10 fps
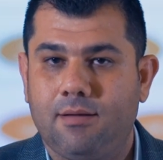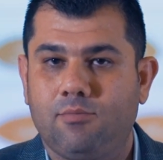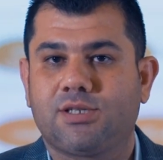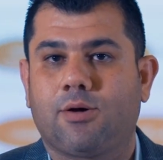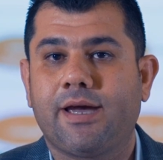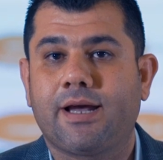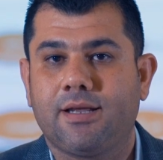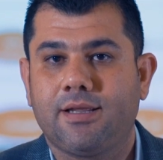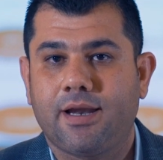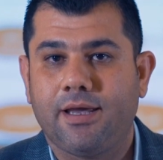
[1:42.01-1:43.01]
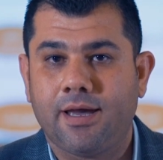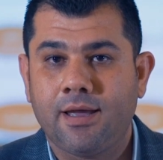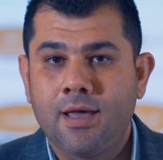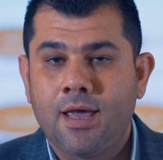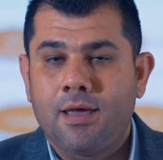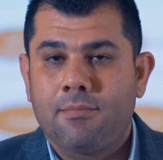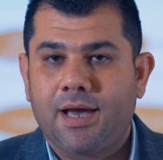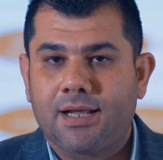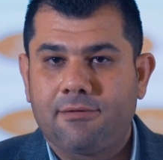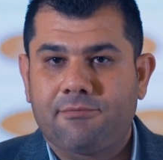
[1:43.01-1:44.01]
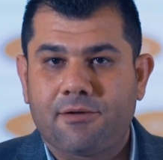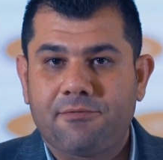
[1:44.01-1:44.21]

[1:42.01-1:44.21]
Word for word: المستويات الإدارية بهدف